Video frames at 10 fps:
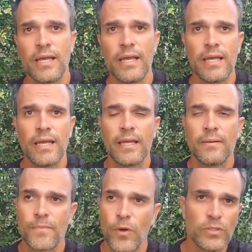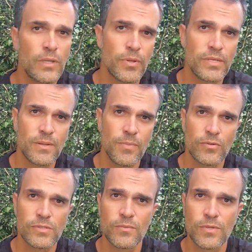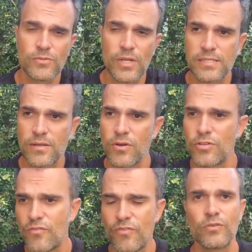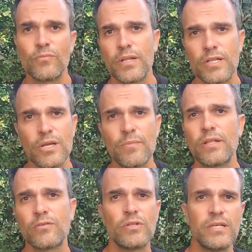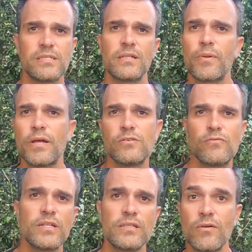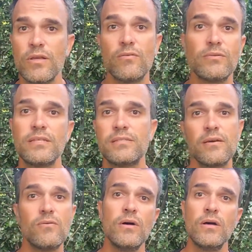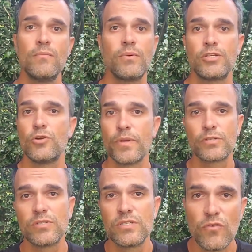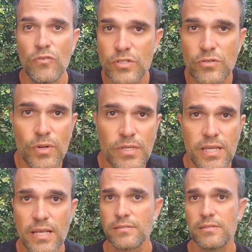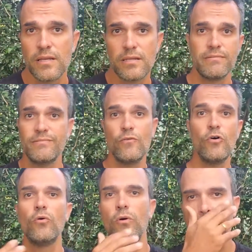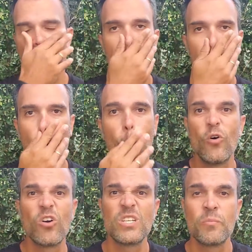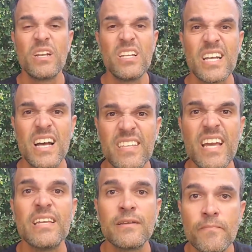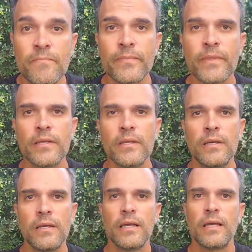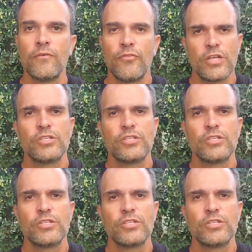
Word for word: é, ontem, por exemplo, aconteceu uma situação que eu tinha feito um planejamento, acordei cedo para resolver e tal, e aconteceu, porque tinham pessoas envolvidas no processo, e aí não rolou, não rolou o que eu tinha planejado. E aí? É, eu fiquei